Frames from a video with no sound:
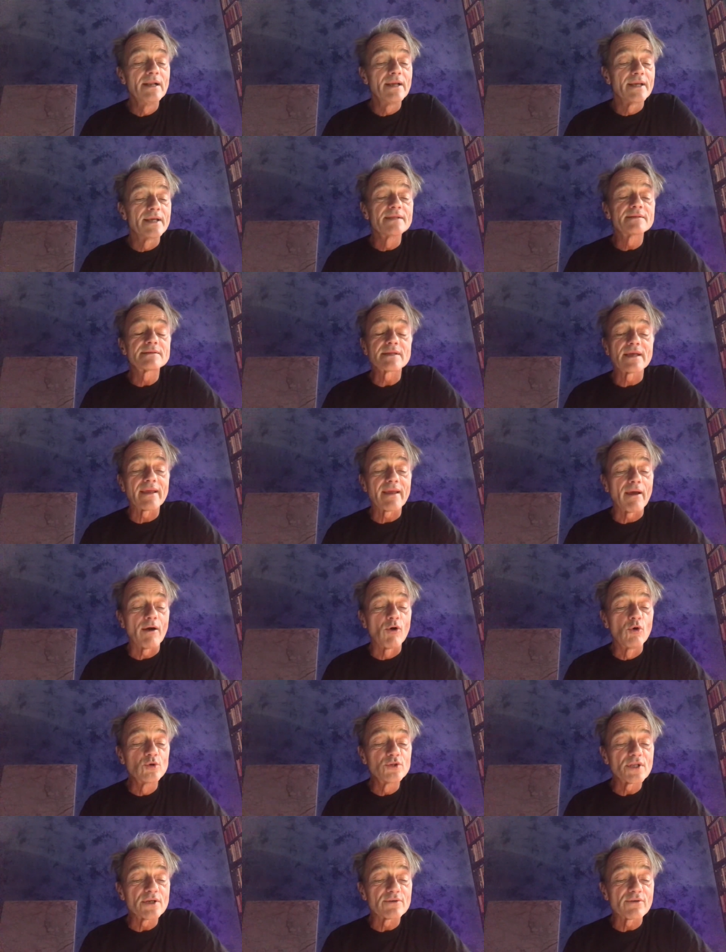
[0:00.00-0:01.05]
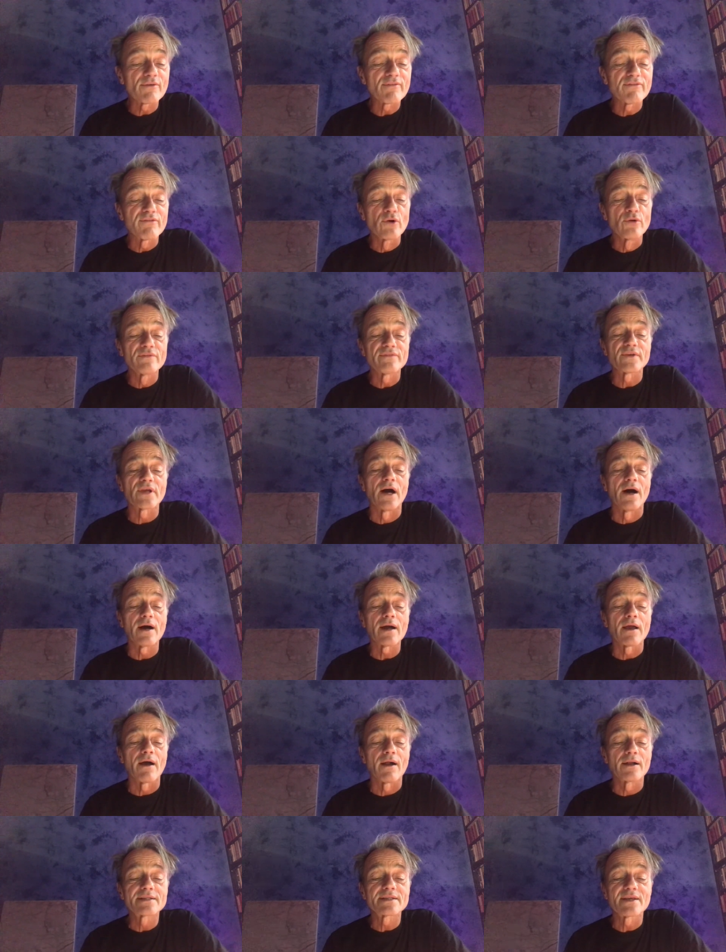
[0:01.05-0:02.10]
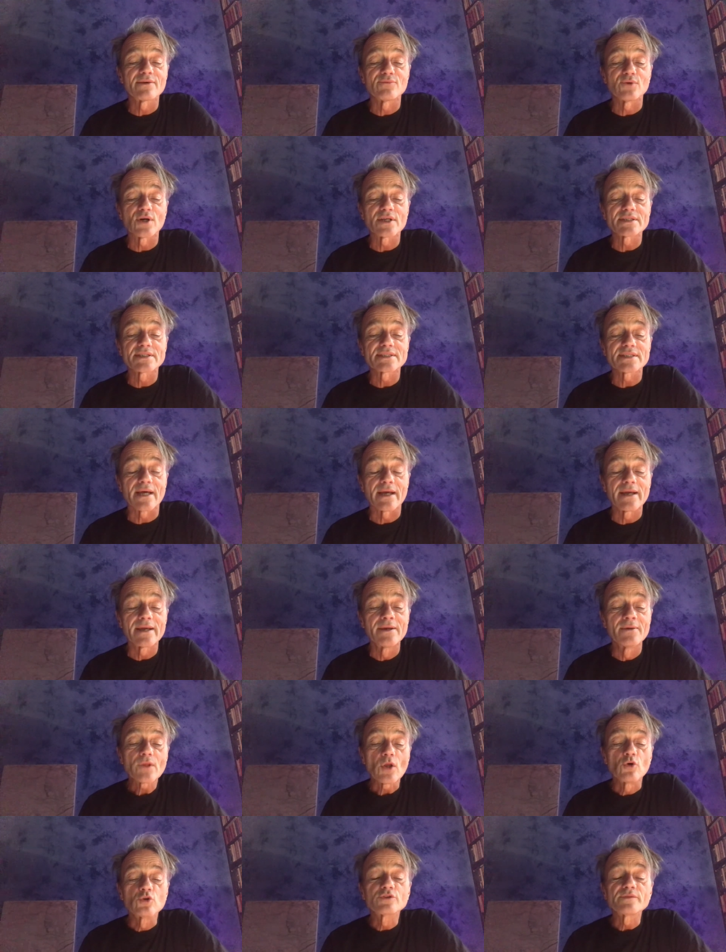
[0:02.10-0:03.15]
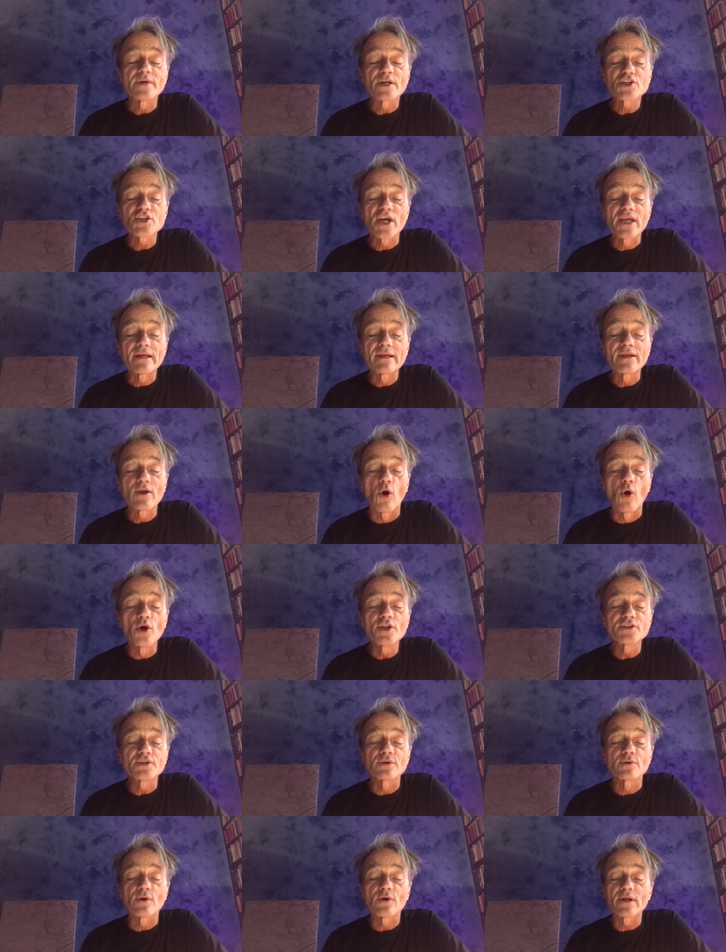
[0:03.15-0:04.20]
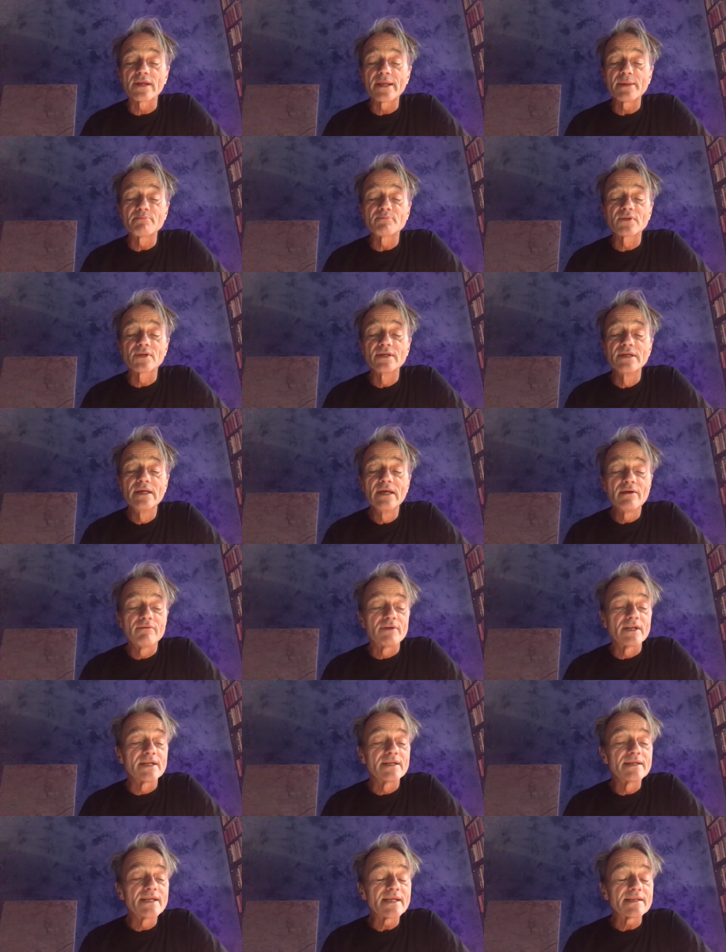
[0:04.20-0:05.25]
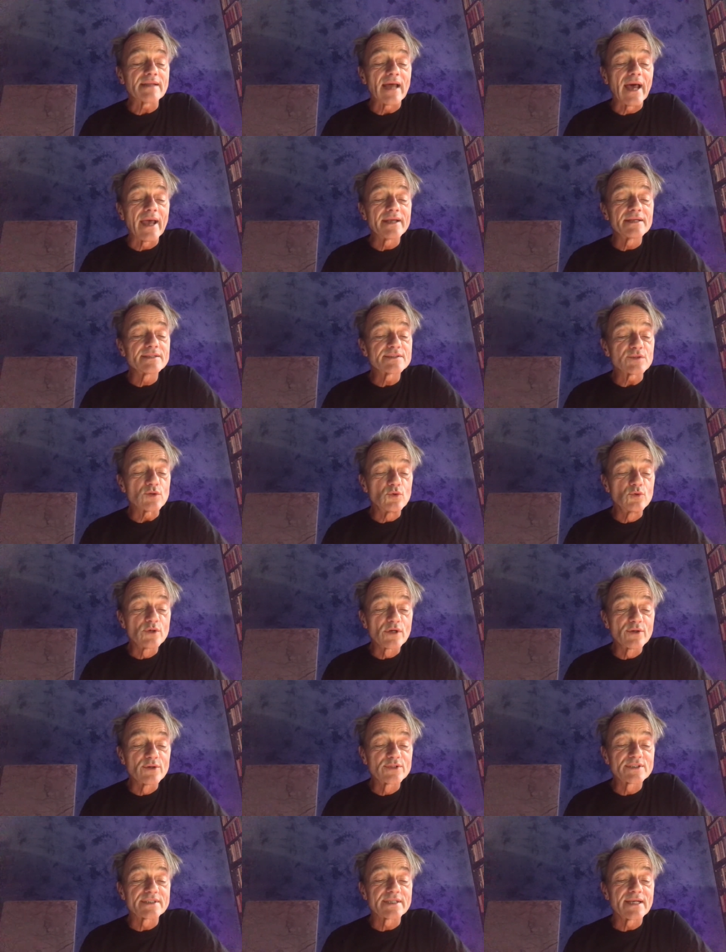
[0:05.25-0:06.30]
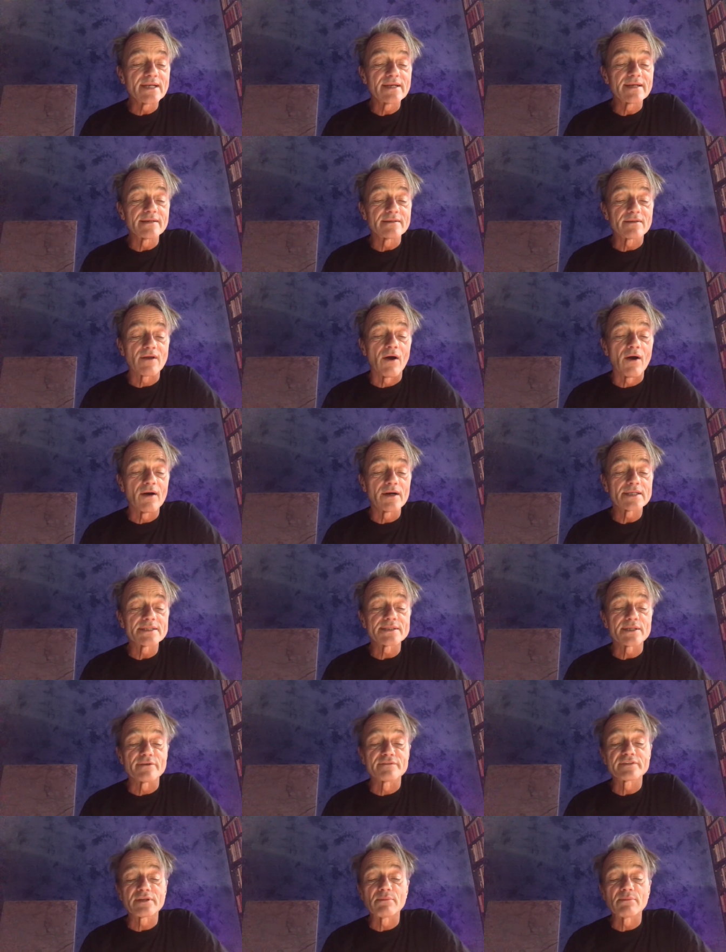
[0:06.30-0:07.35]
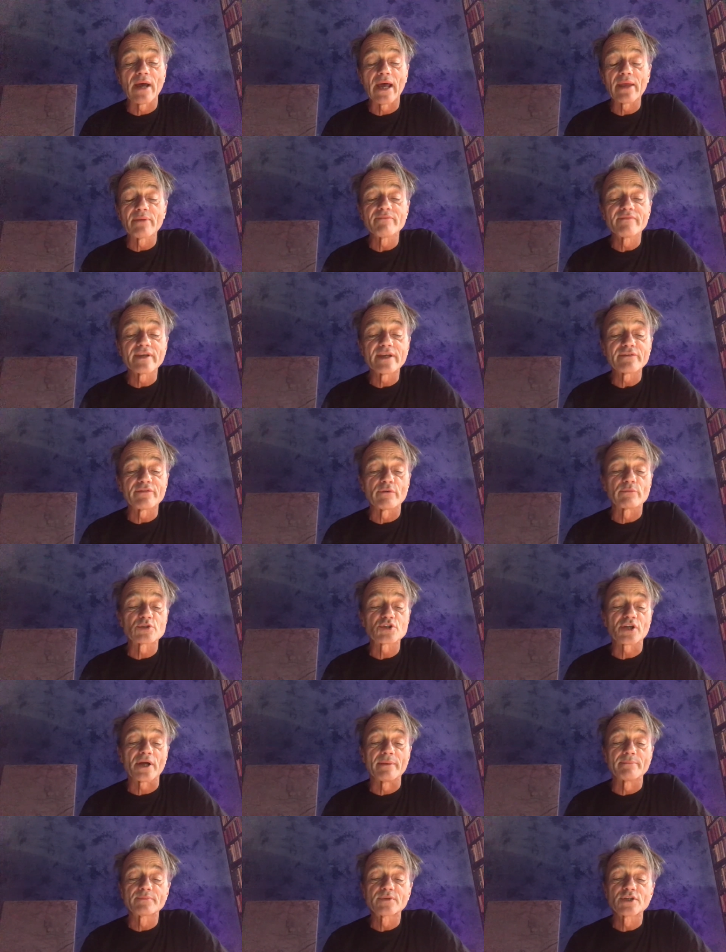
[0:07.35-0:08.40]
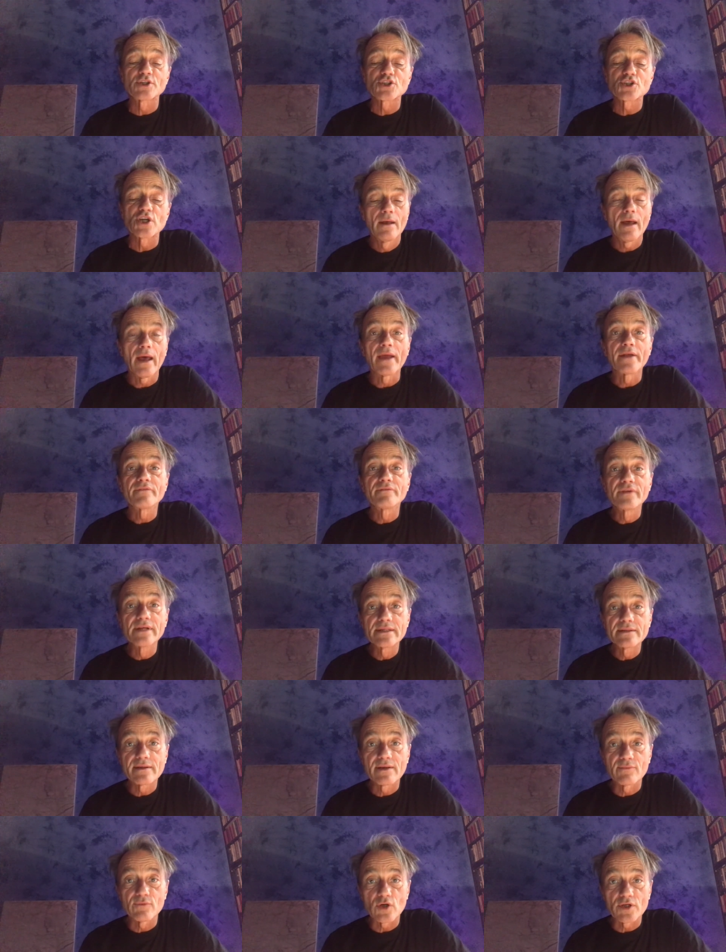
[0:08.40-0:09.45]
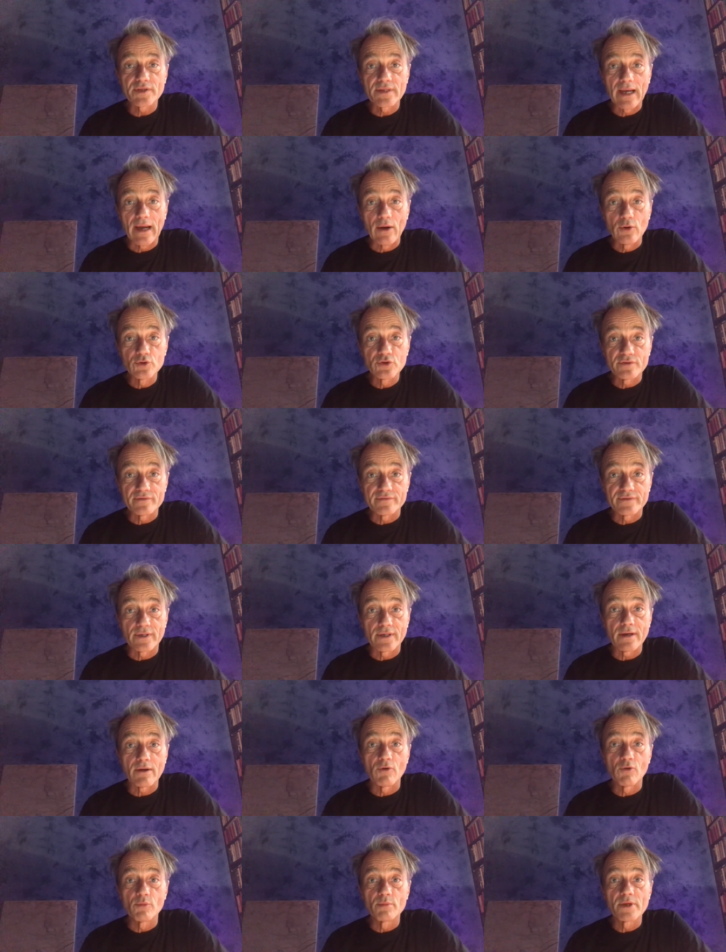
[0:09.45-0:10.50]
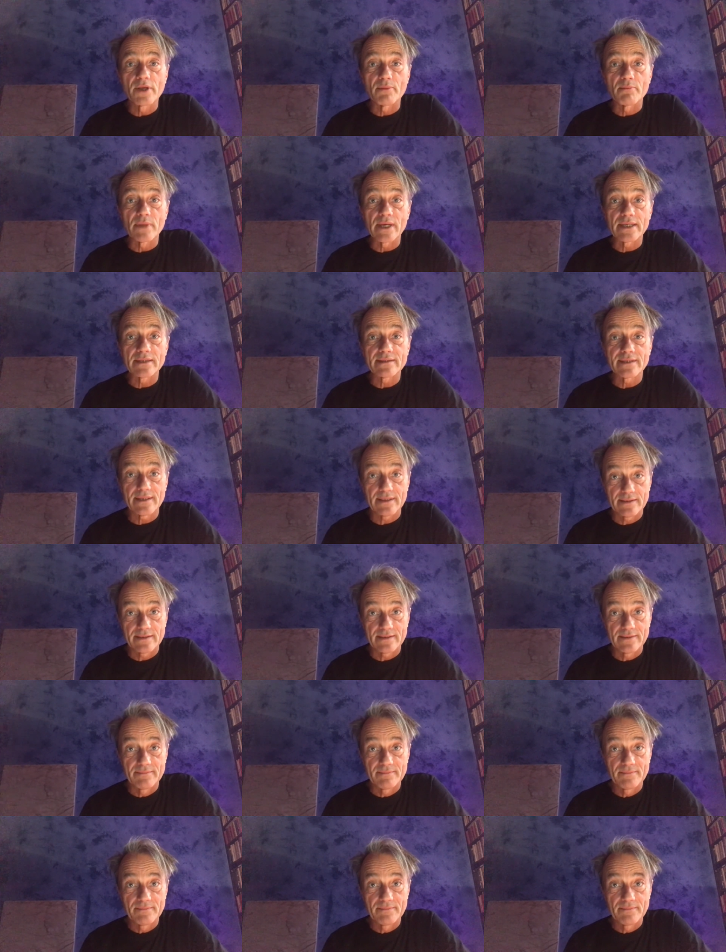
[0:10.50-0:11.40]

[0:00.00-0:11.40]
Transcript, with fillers: hinterher 105 Jahre alt geworden sei und wahrscheinlich heute noch lebte, wenn ihn nicht eines unglückseligen Tages auf dem Heimweg vom Stammtisch ein wild gewordener Autofahrer umgemäht hätte.